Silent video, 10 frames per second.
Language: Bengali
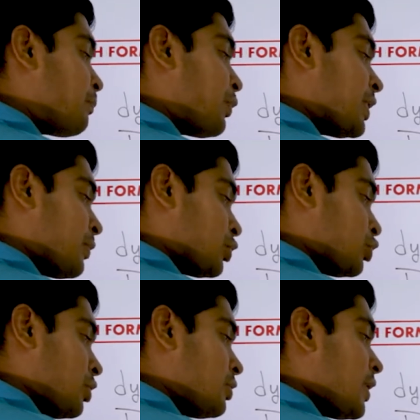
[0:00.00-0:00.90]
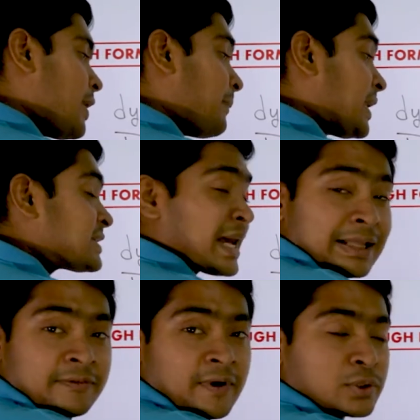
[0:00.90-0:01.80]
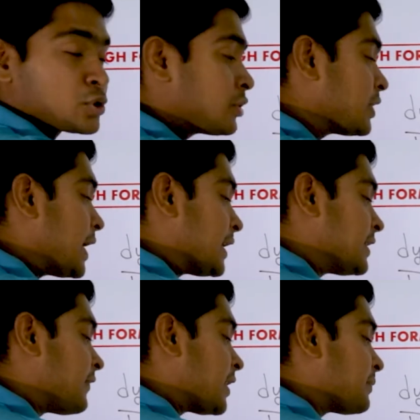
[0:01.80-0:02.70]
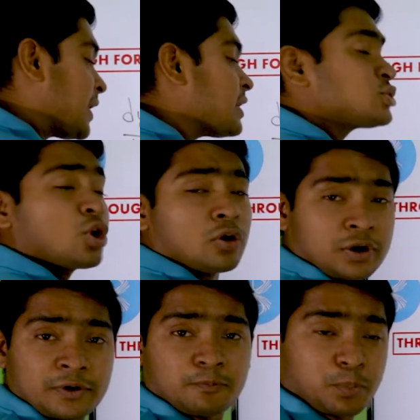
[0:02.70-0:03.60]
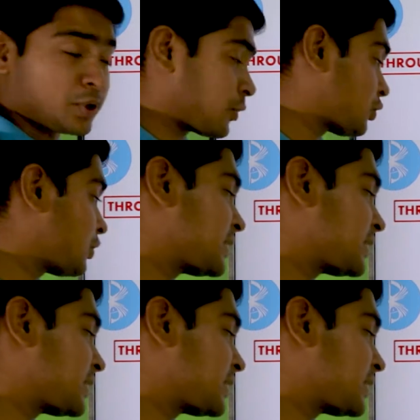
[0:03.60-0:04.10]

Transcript: পরিবর্তন মাইনাস আদি ফাংশন ডিভাইডেড বাই চলকের পরিবর্তন